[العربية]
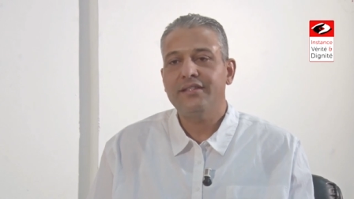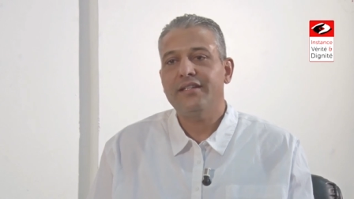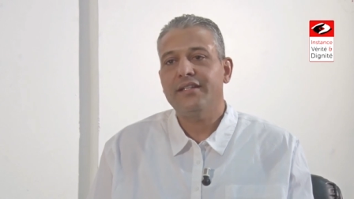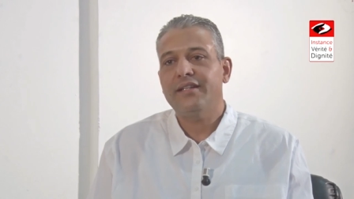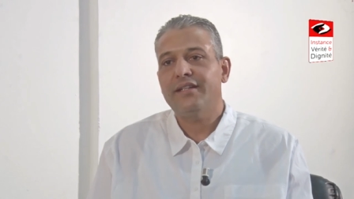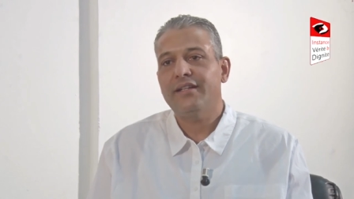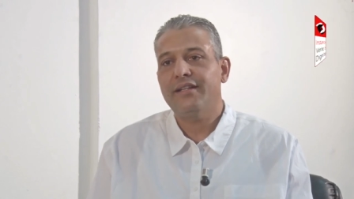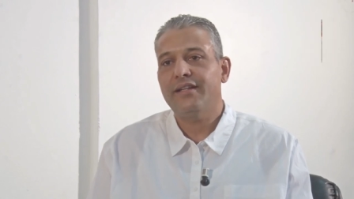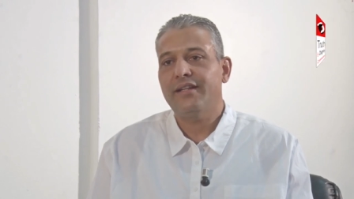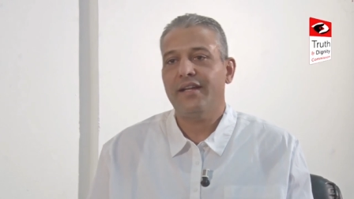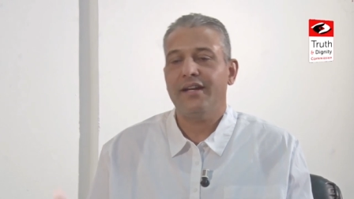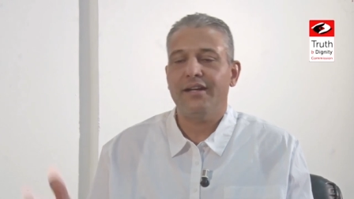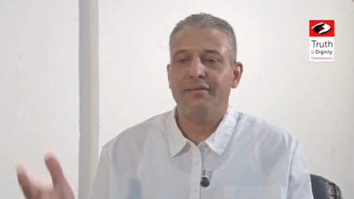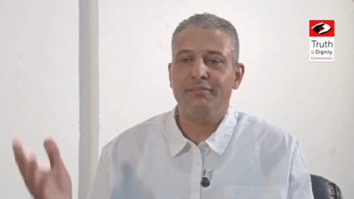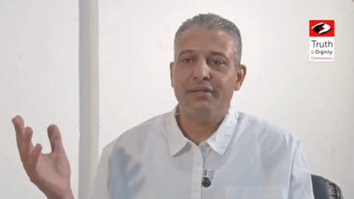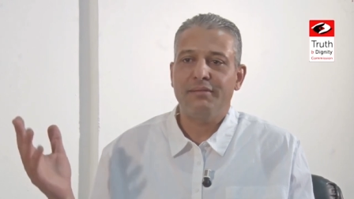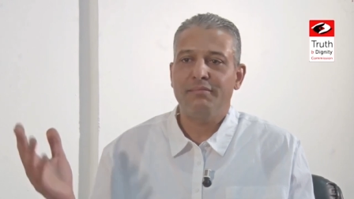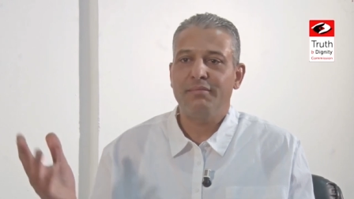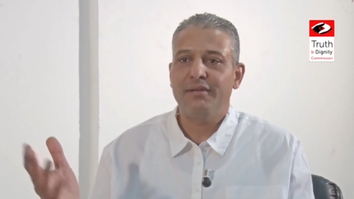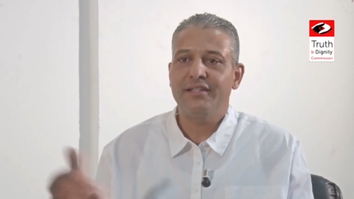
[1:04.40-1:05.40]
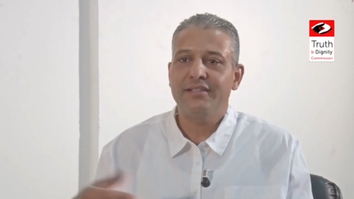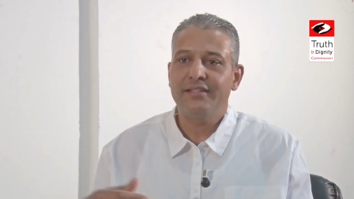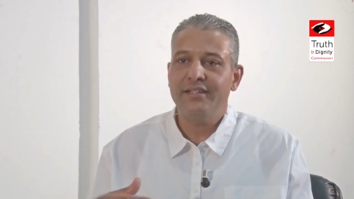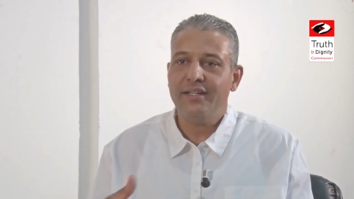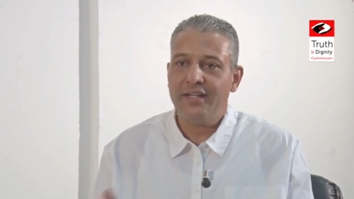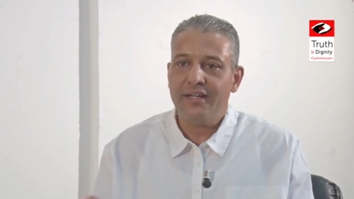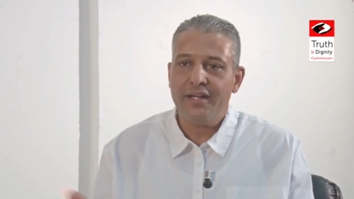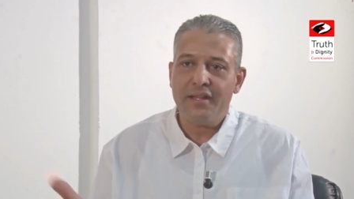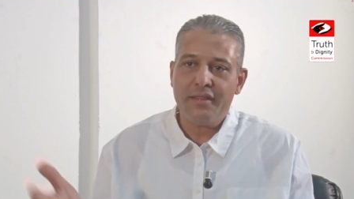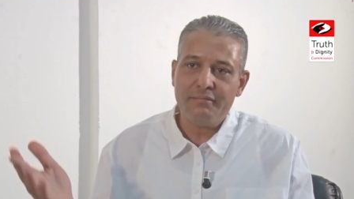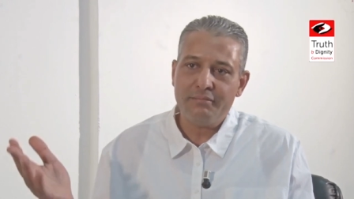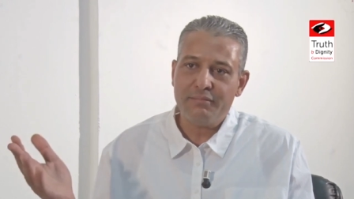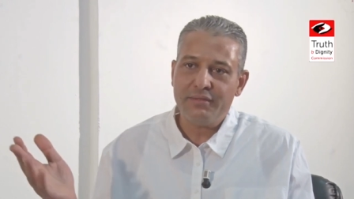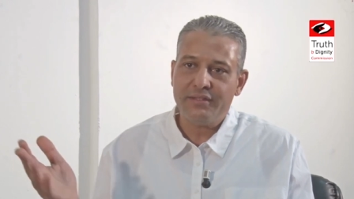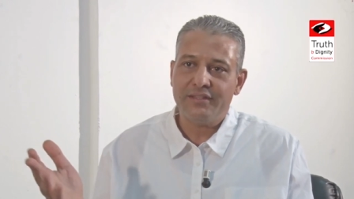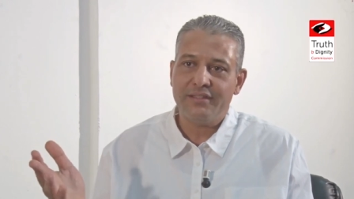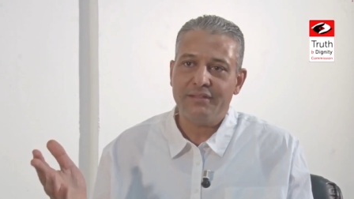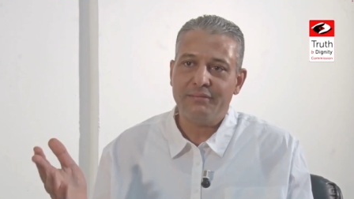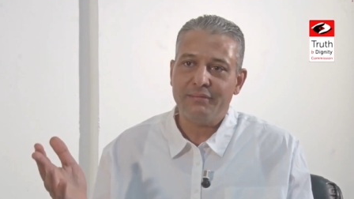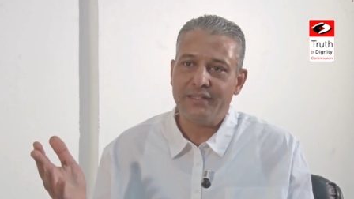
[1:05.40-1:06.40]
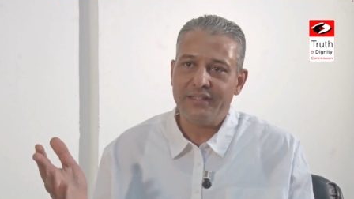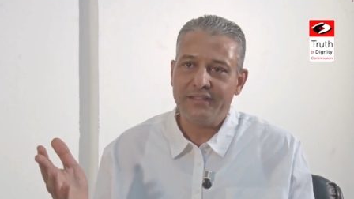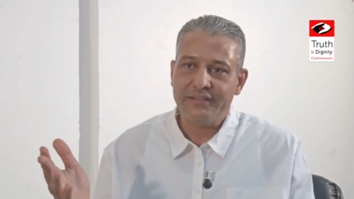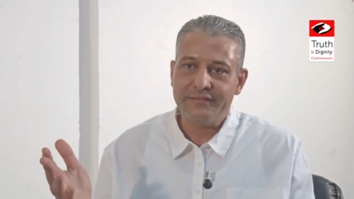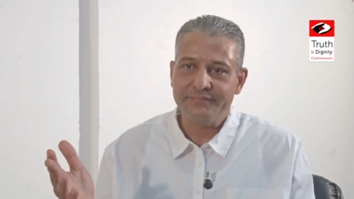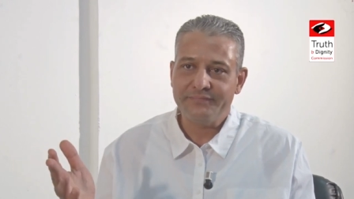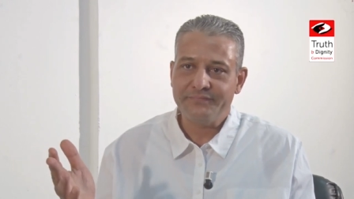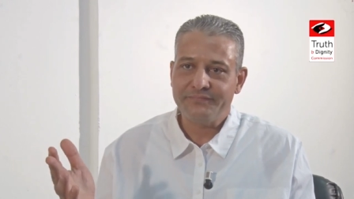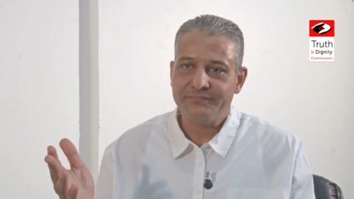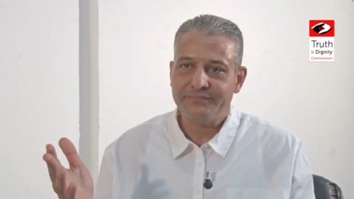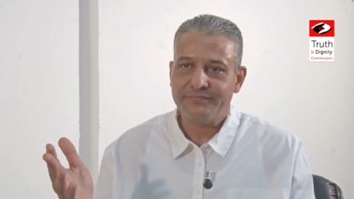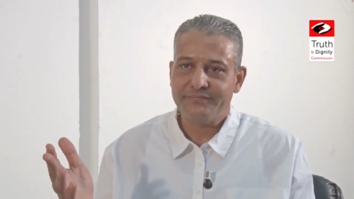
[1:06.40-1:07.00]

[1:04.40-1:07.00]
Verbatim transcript: لنا الكرهبه البلنديه على ذمتنا معناها